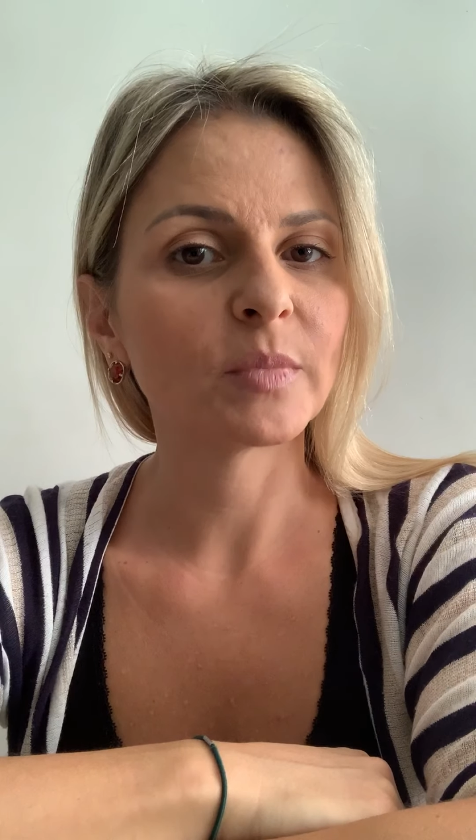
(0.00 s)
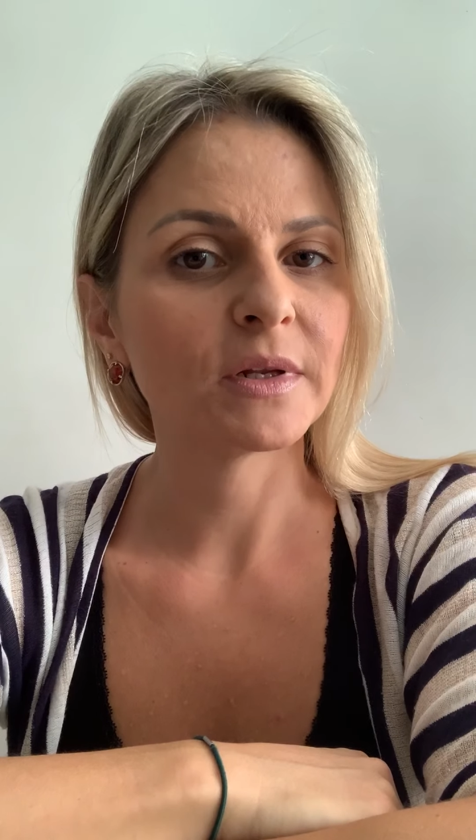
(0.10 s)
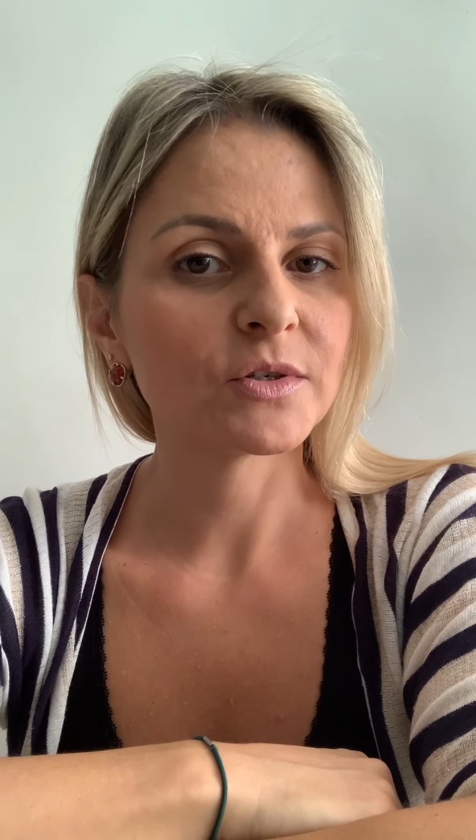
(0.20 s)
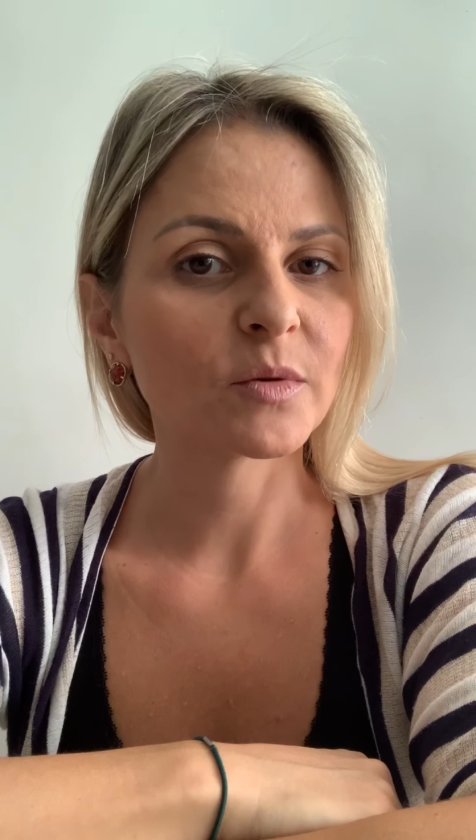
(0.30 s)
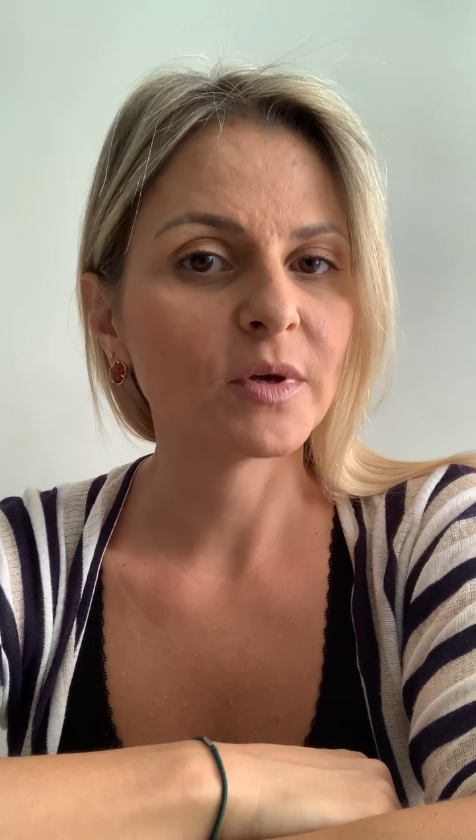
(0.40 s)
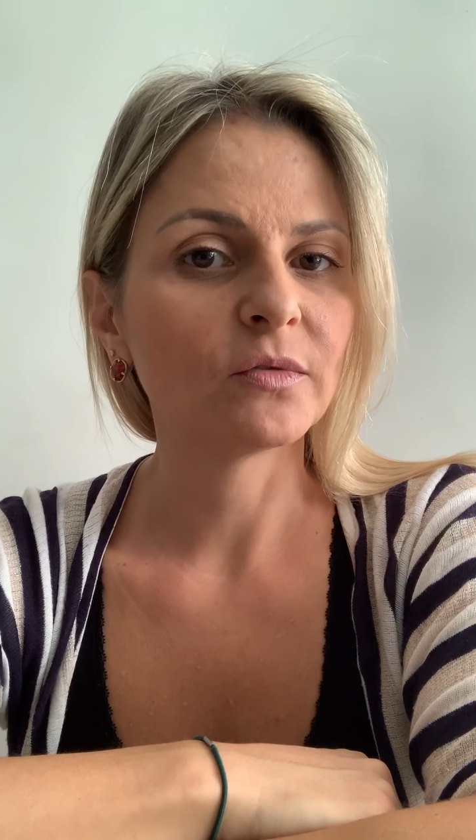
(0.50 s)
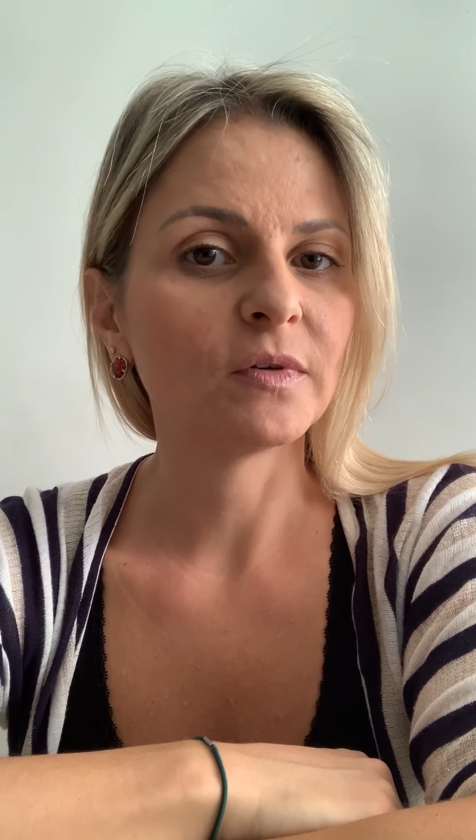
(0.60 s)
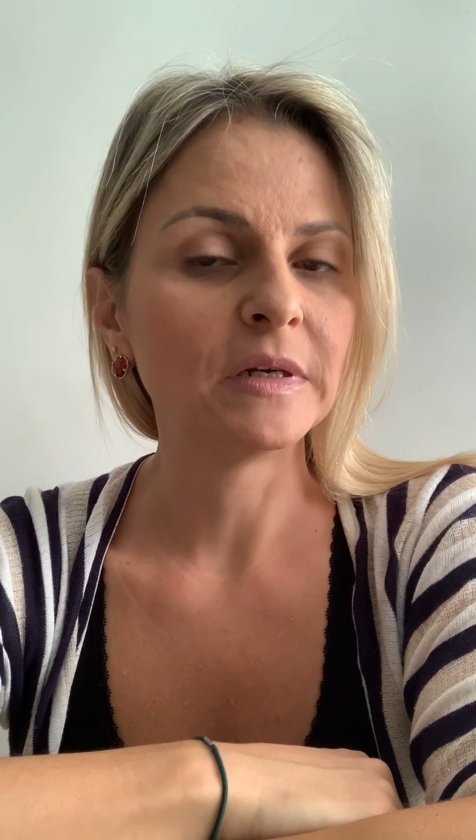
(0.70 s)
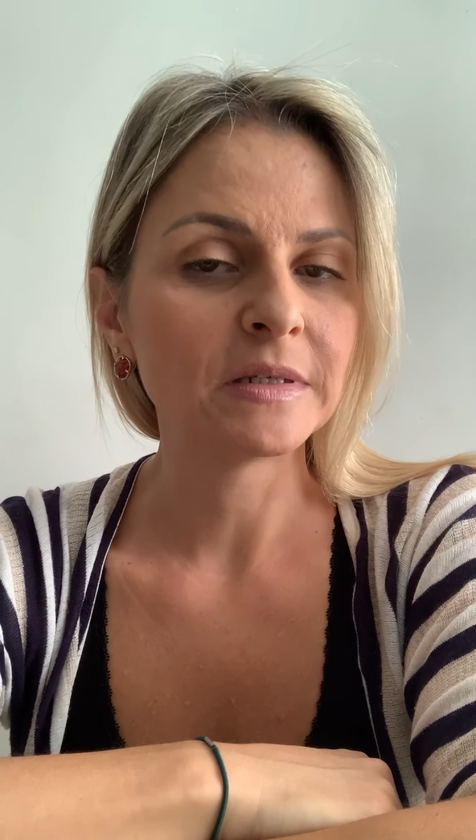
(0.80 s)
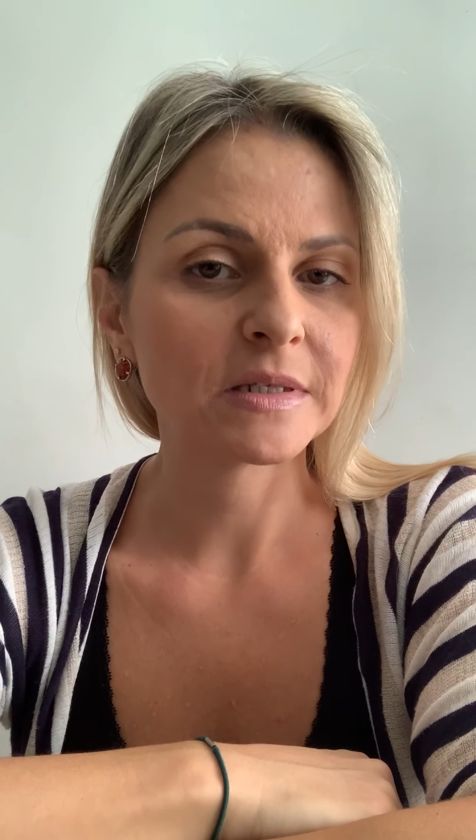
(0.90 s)
planejamento
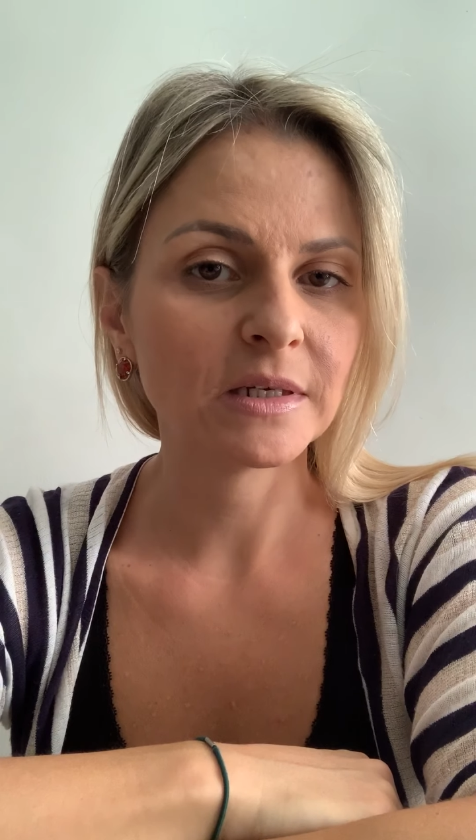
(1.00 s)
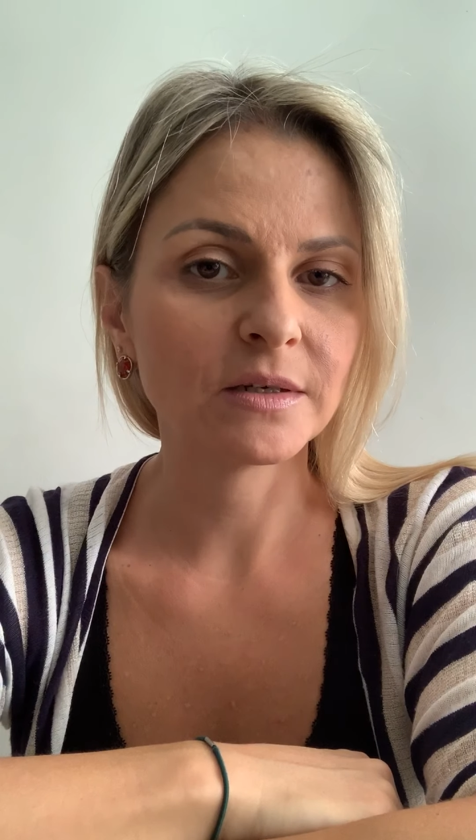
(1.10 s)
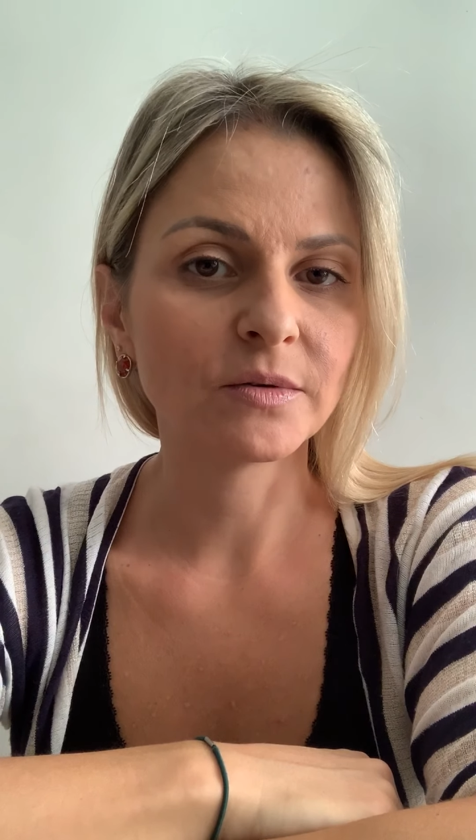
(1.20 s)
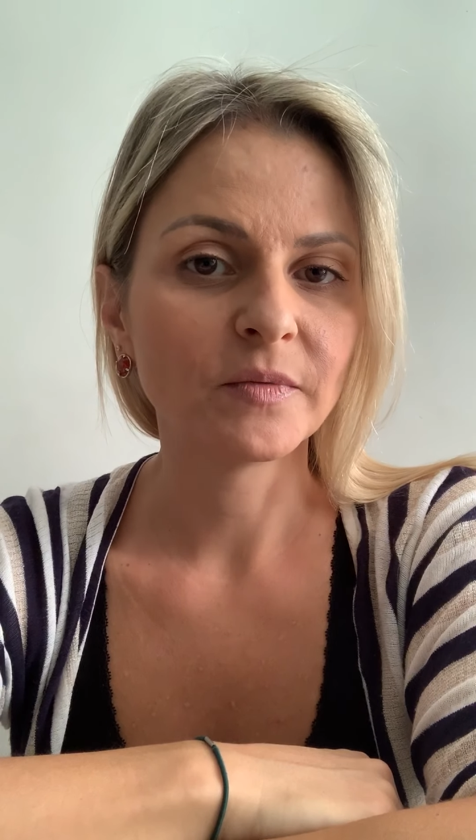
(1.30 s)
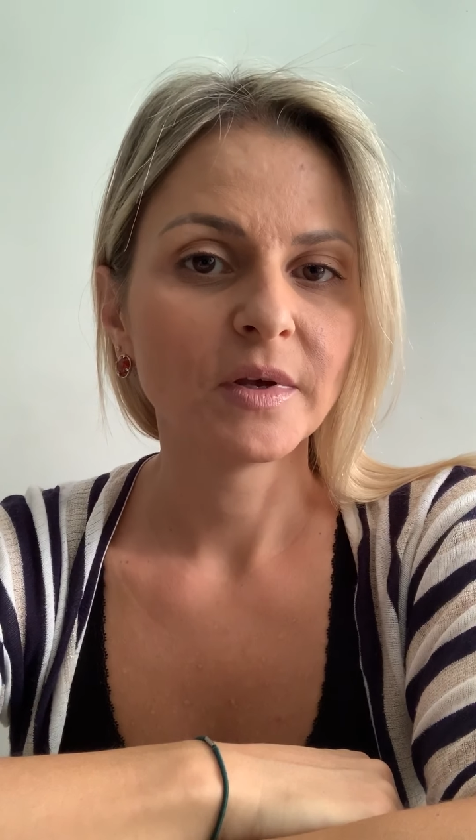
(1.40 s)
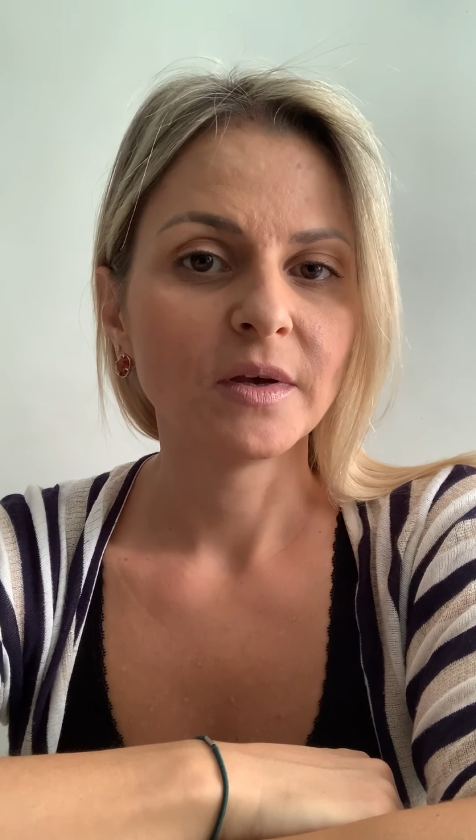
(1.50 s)
financeiro,